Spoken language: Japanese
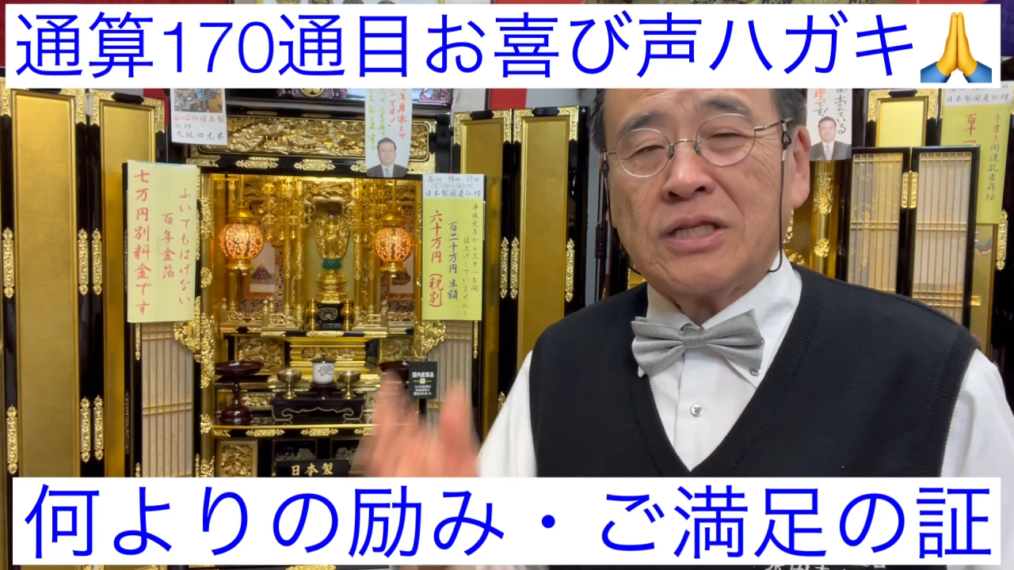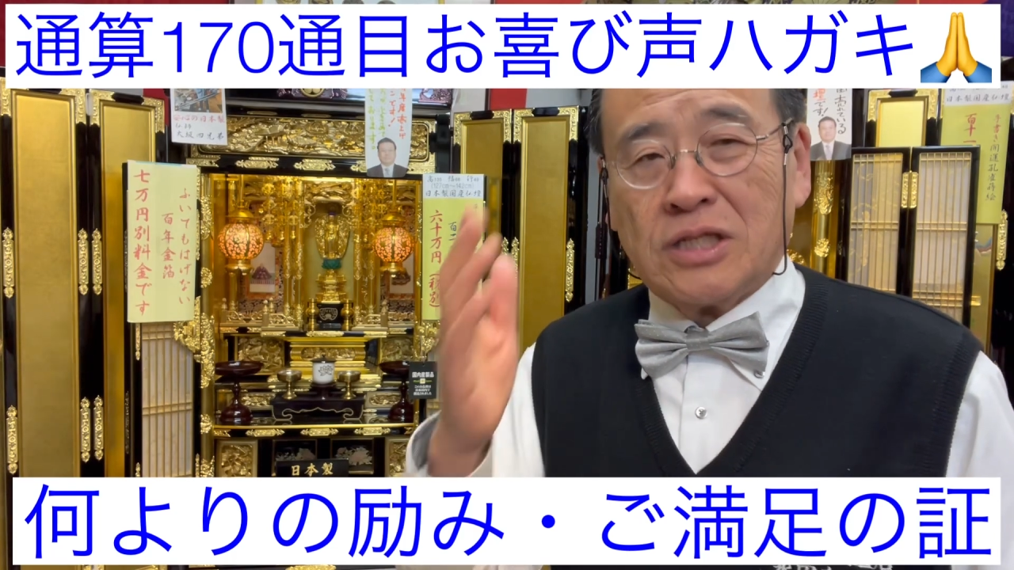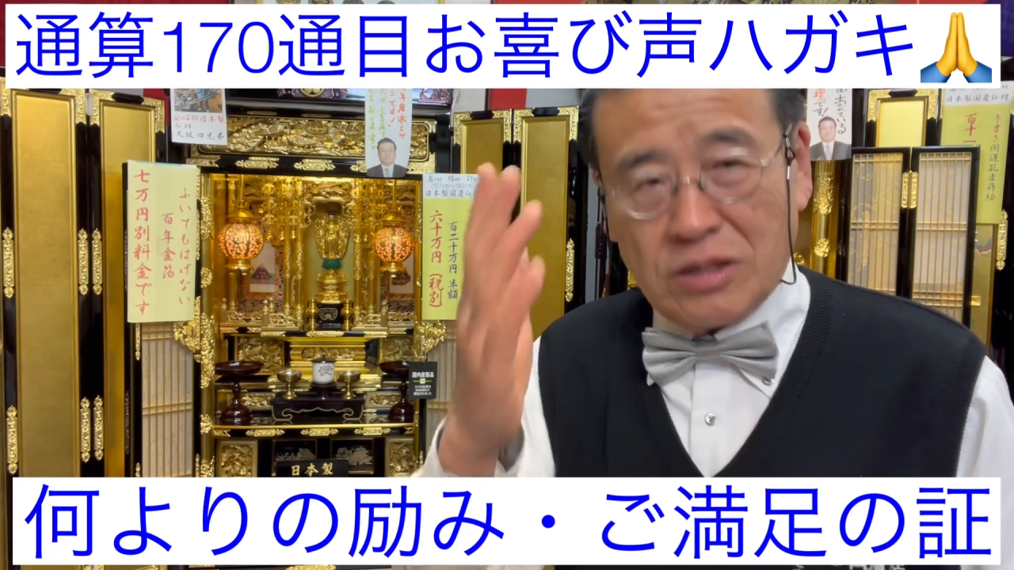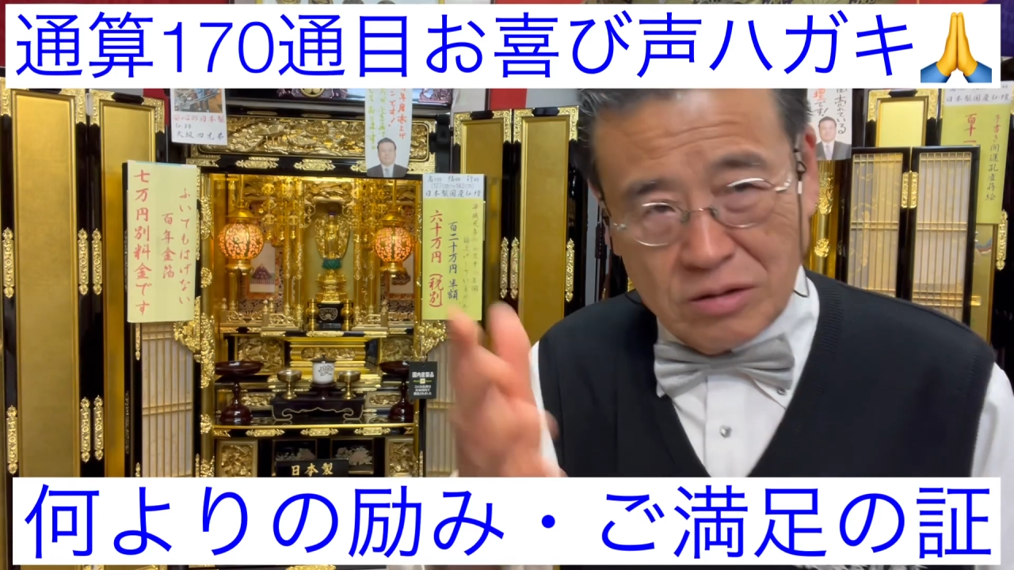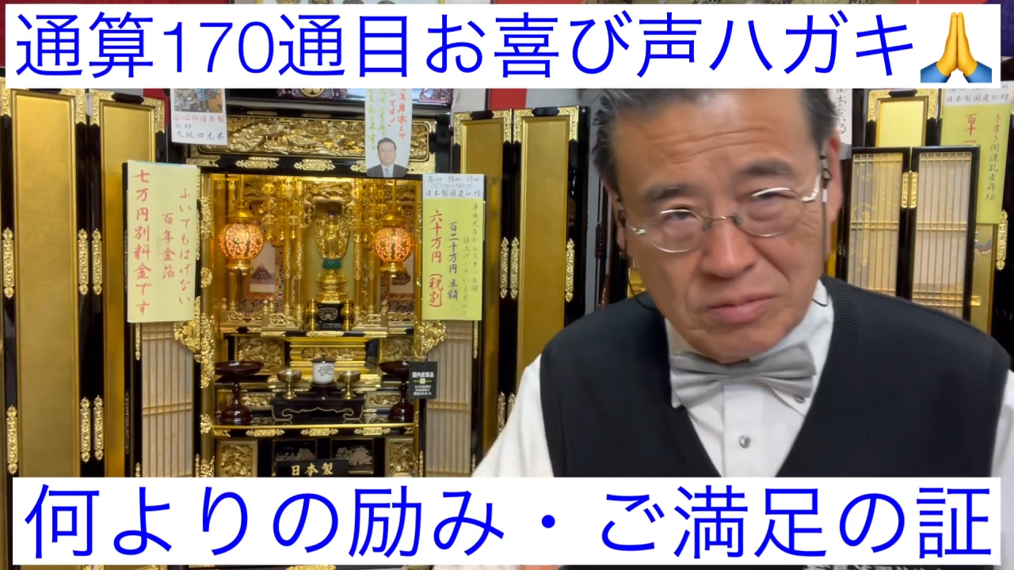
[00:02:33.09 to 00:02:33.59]

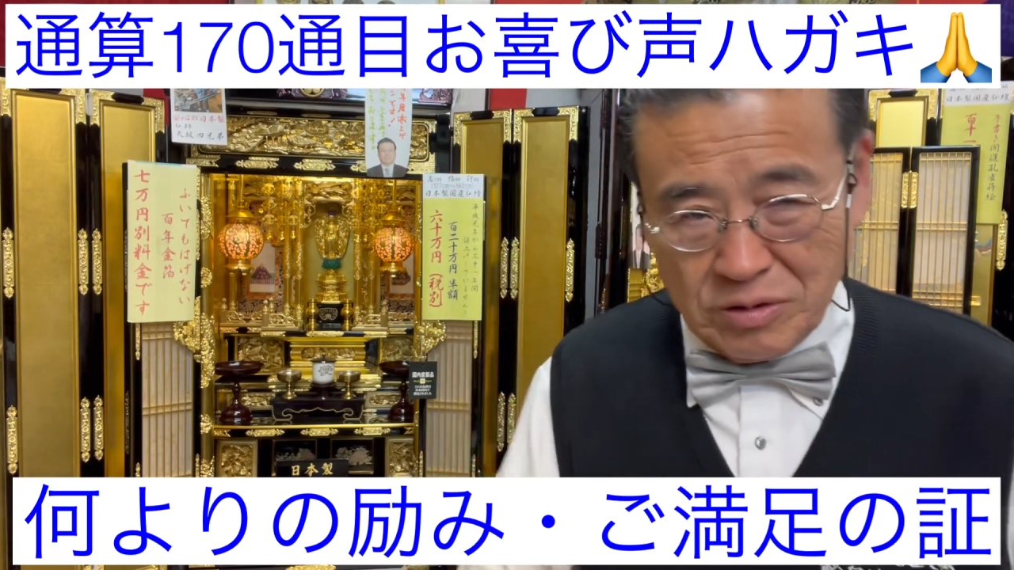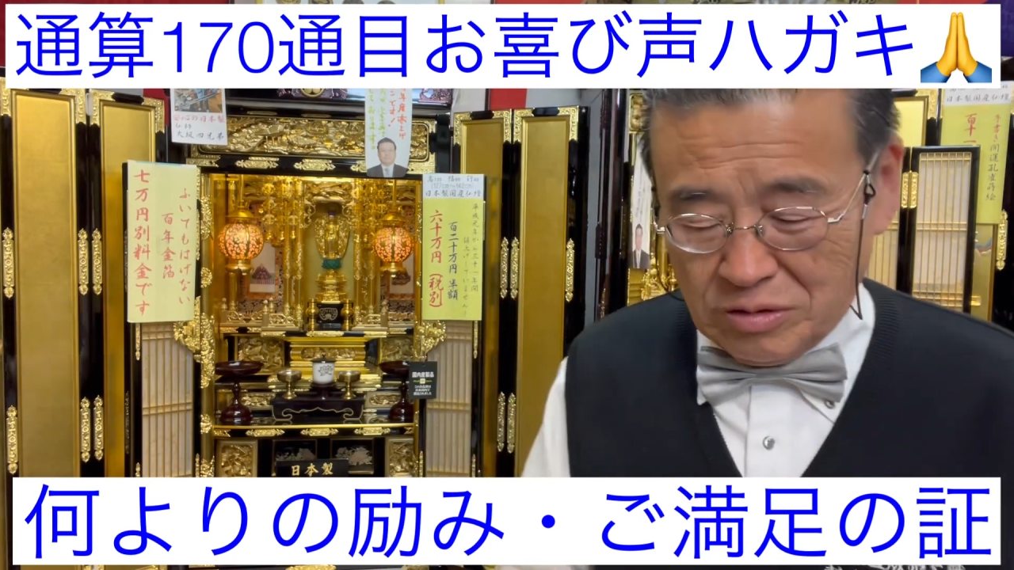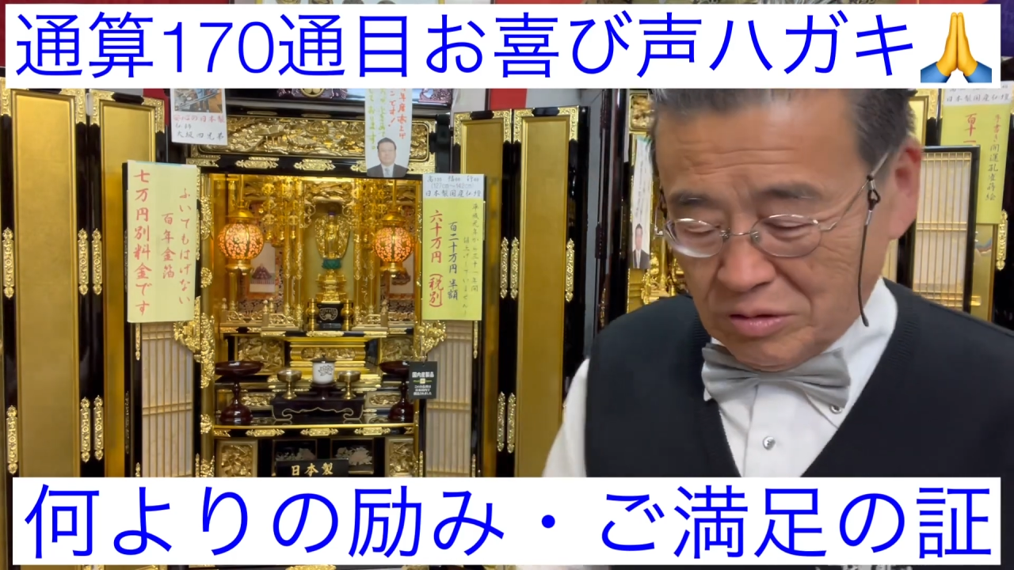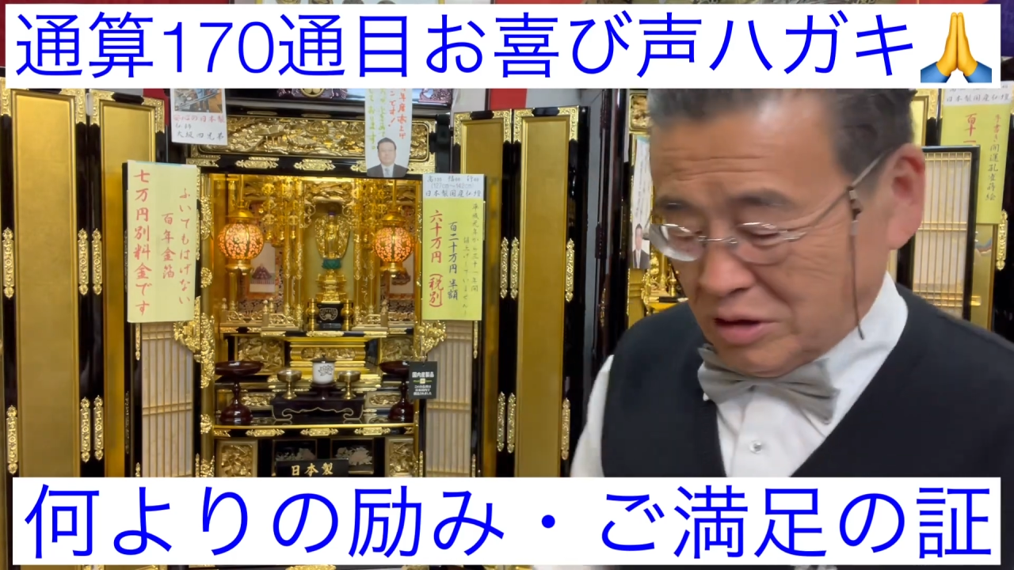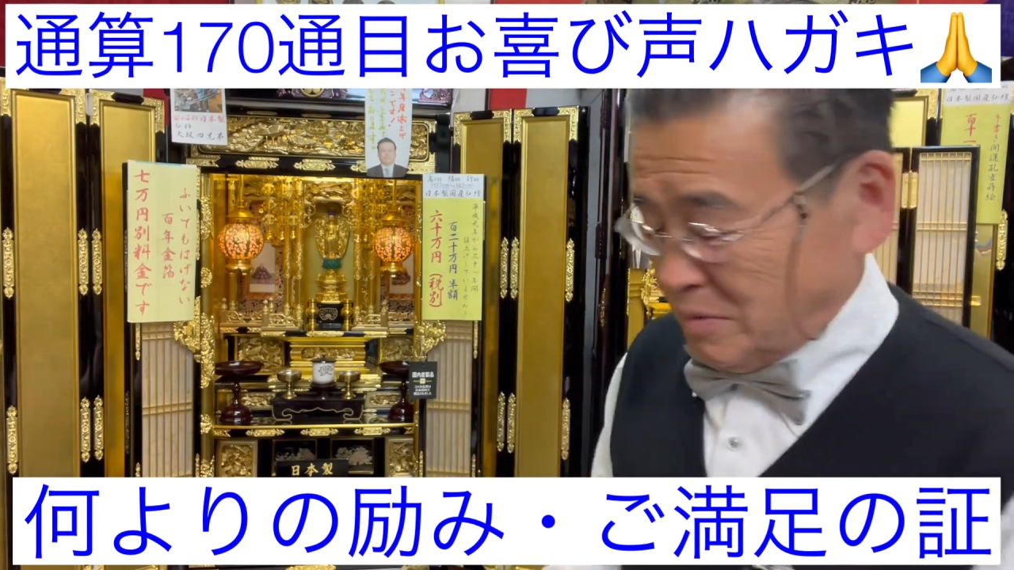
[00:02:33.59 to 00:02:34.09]
自信を持っ
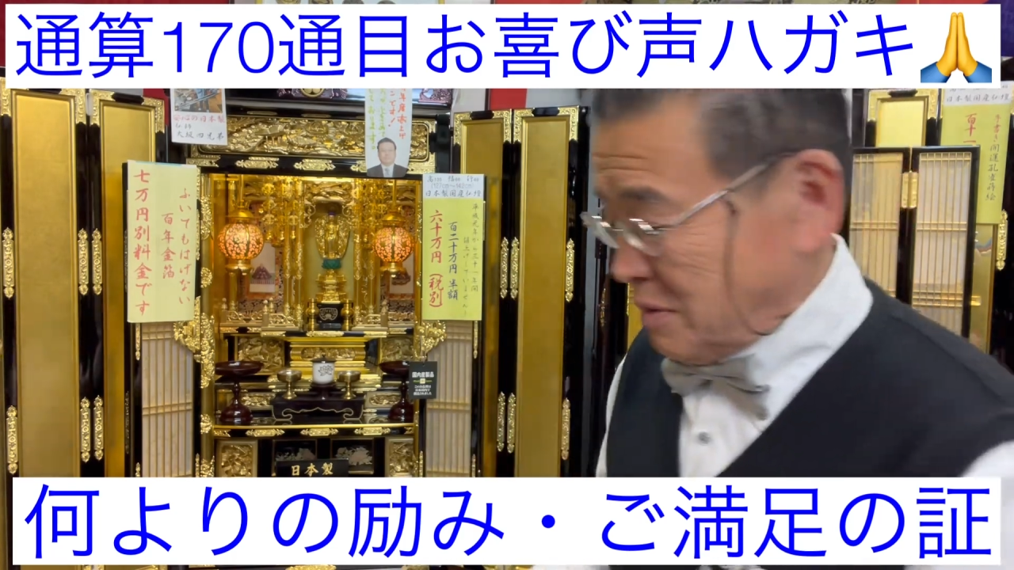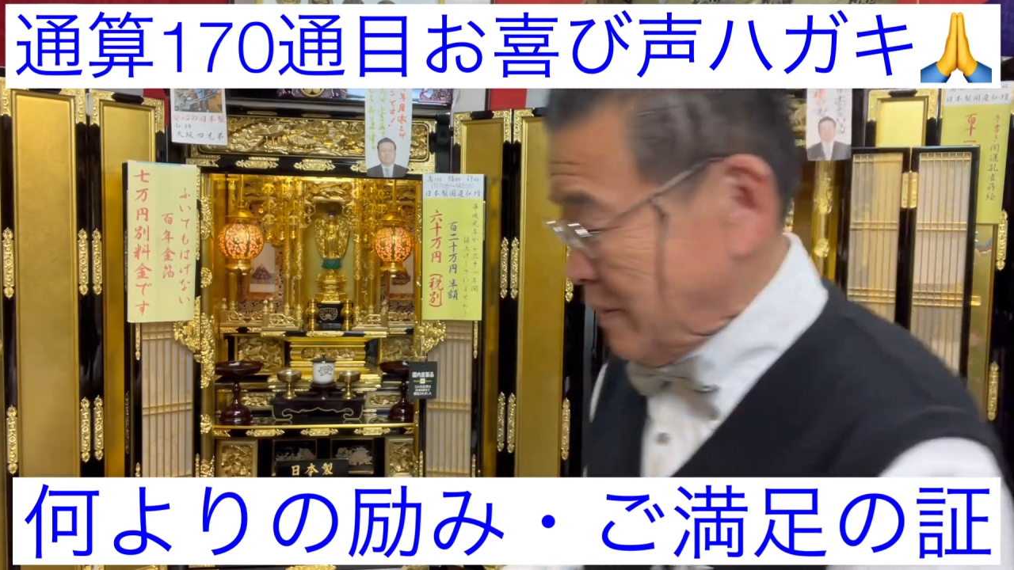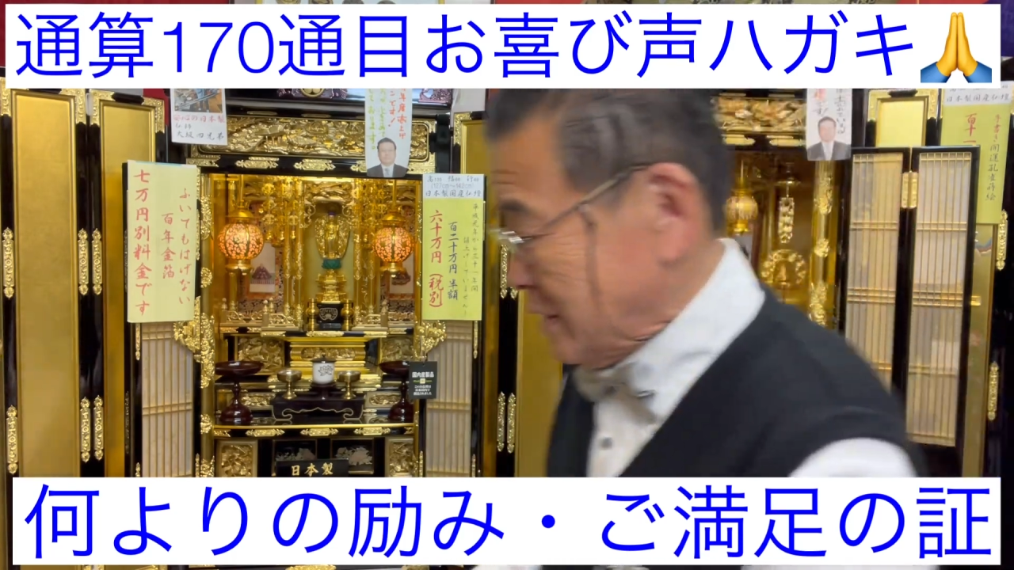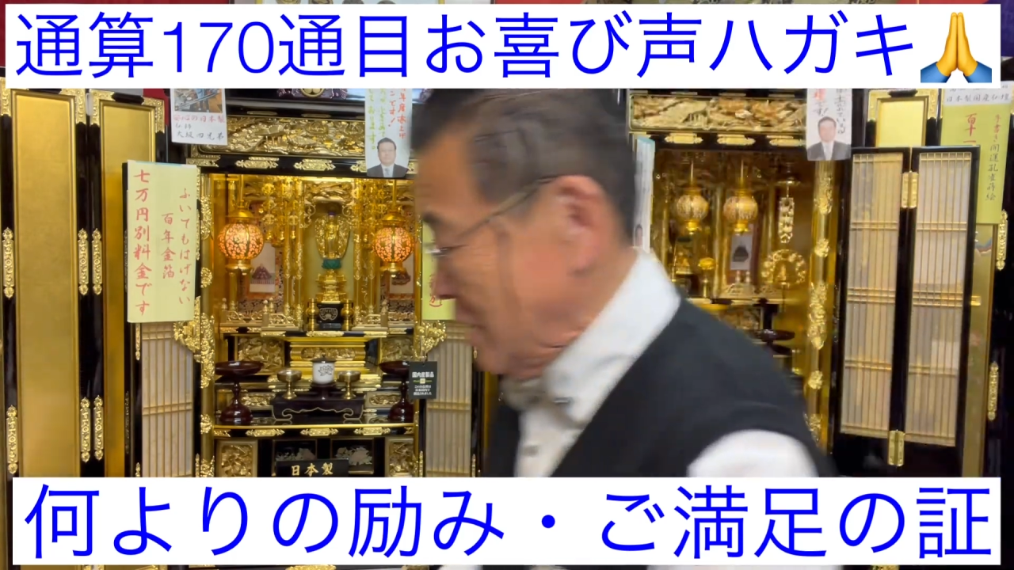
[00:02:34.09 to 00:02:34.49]
てお勧めします。